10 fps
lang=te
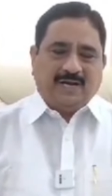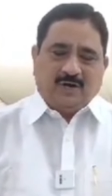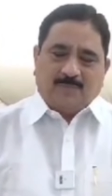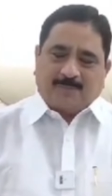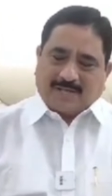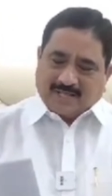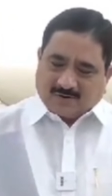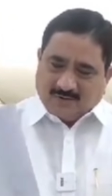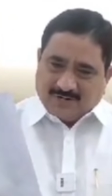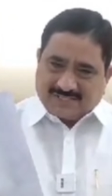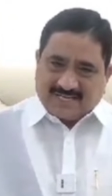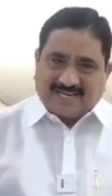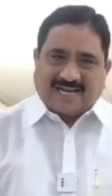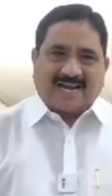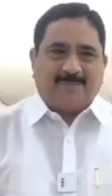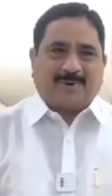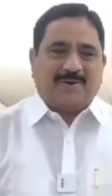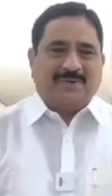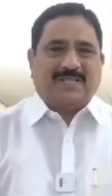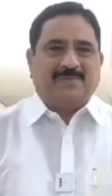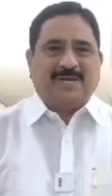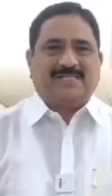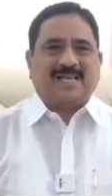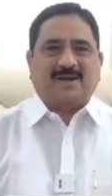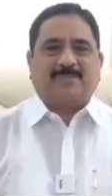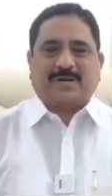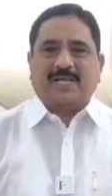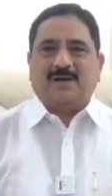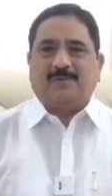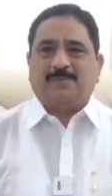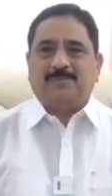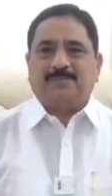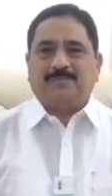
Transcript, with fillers: నిన్ను పదకొండు సీట్లకే పరిమితం చేశారు ప్రజలు